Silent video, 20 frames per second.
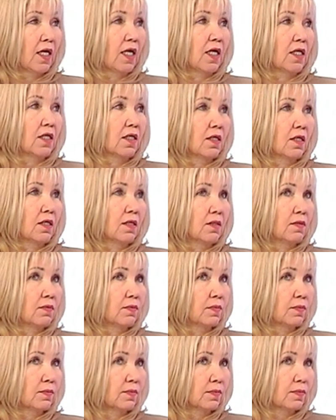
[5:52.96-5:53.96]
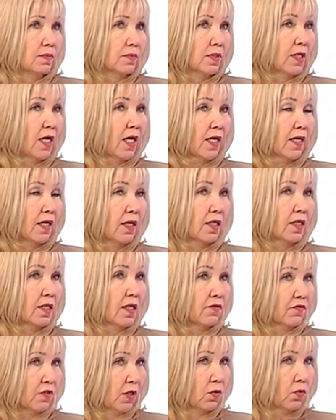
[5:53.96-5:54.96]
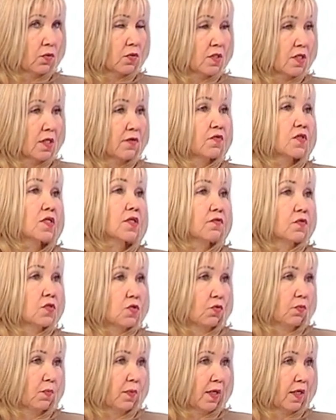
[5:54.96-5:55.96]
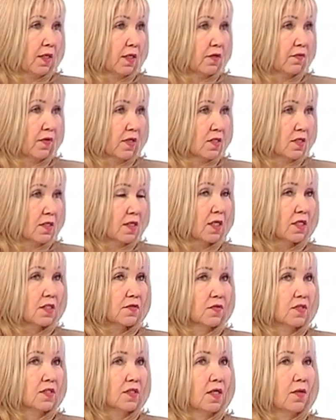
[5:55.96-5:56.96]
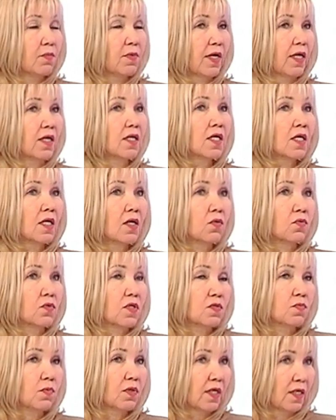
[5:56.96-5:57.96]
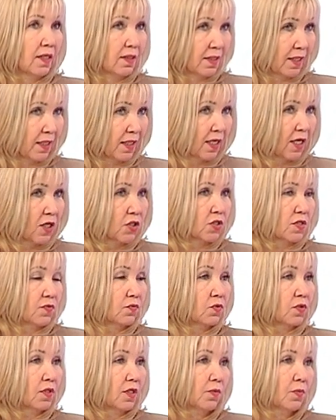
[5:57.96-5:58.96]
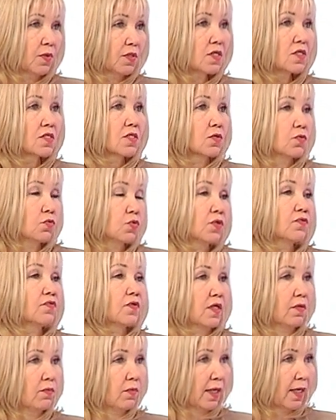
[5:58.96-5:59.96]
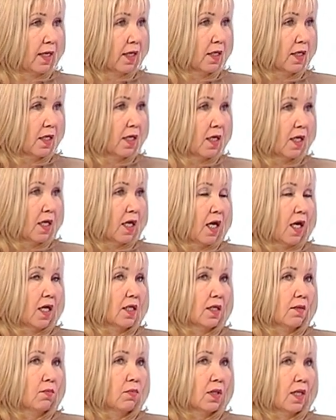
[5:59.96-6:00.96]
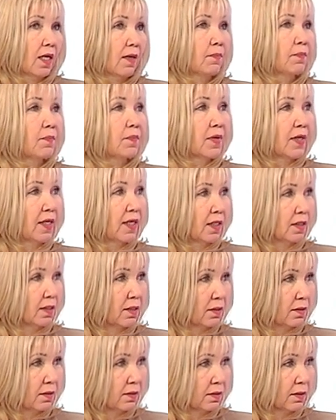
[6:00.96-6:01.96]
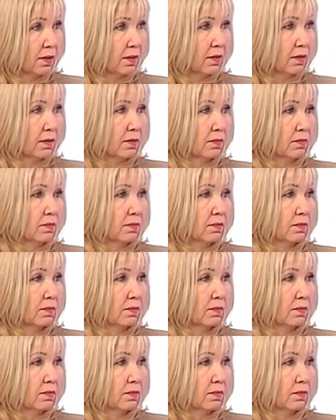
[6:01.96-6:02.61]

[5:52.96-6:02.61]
А, далее на второй день, в день выступления 23 декабря у нас была такая же сводная репетиция, но уже в Кремле. Угу. Она была пред э,